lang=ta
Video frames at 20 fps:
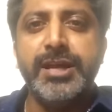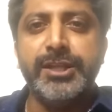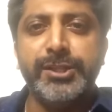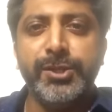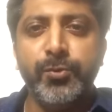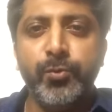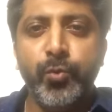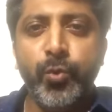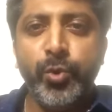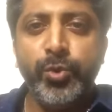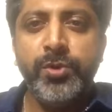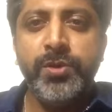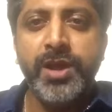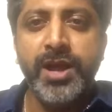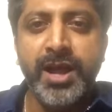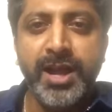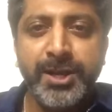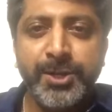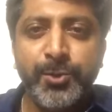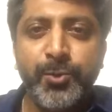அதில் ஒரு
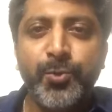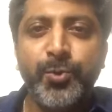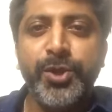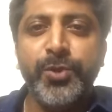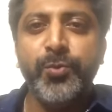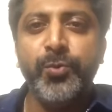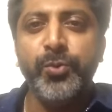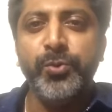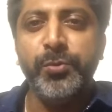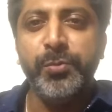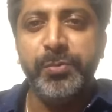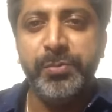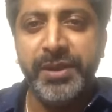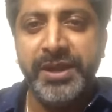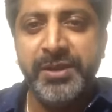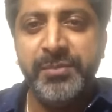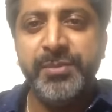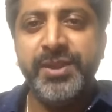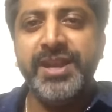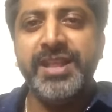ஆண் கூட ஒரு
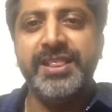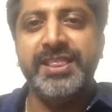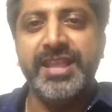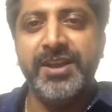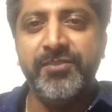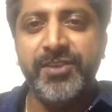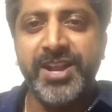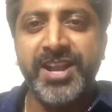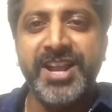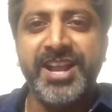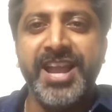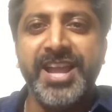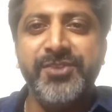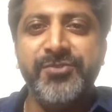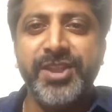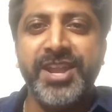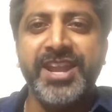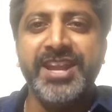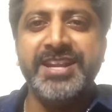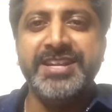பெண் மேலே தவறாக கை
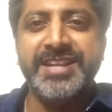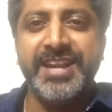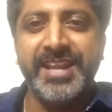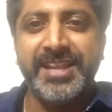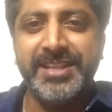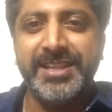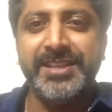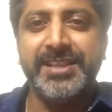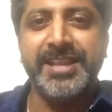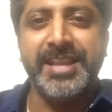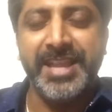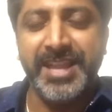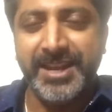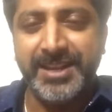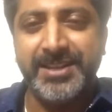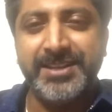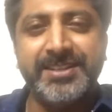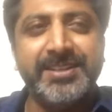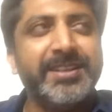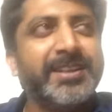வைக்கலன்னு நினைக்கிறத
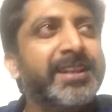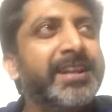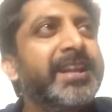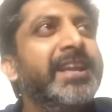கேட்டு